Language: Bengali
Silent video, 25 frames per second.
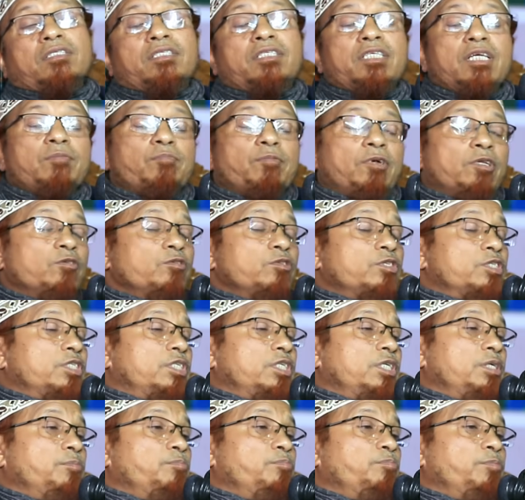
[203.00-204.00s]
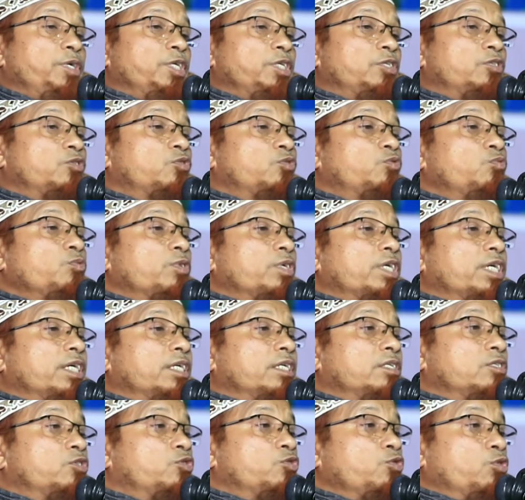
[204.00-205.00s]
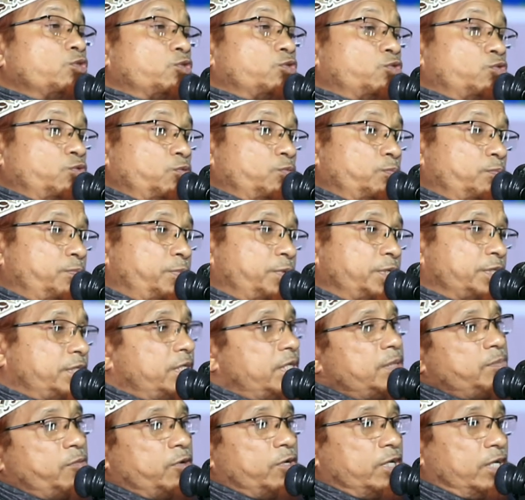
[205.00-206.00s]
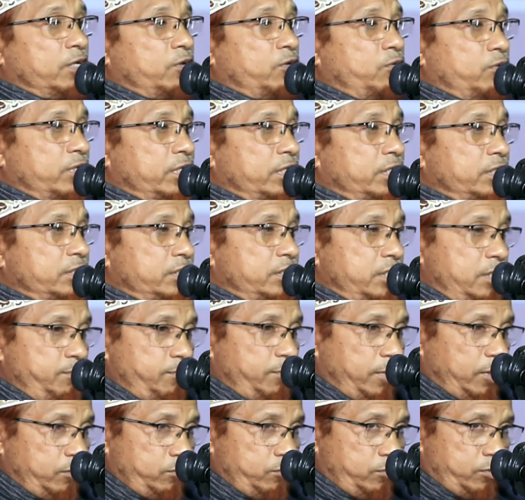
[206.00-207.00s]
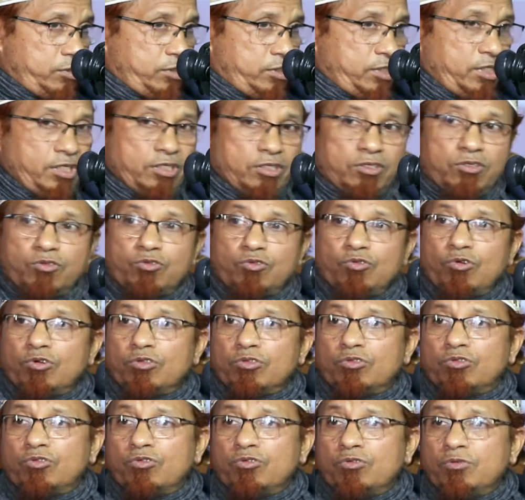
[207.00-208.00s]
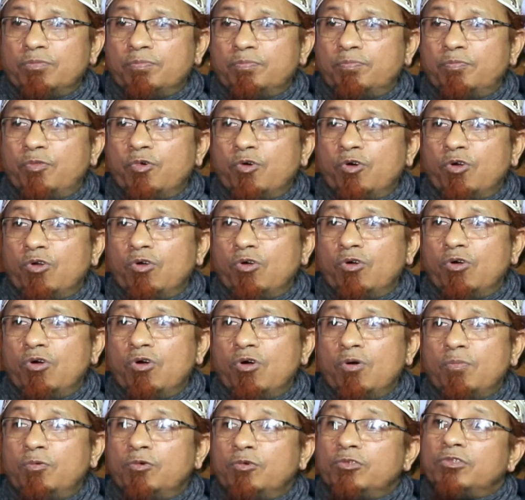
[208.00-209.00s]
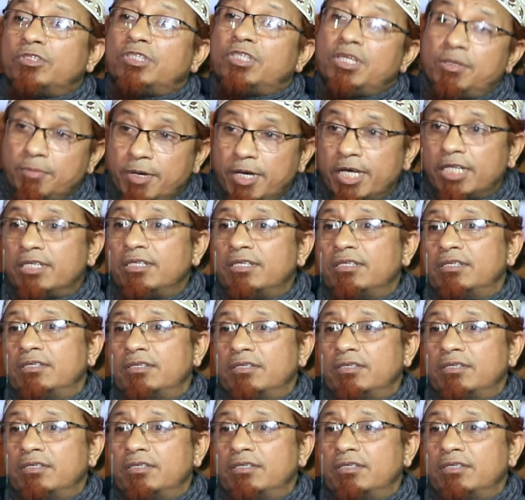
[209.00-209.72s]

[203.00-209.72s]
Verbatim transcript: যে মানুষটি মৃত্যুকে যত বেশি মনে করে সে মানুষটি তত বড় বুদ্ধিমান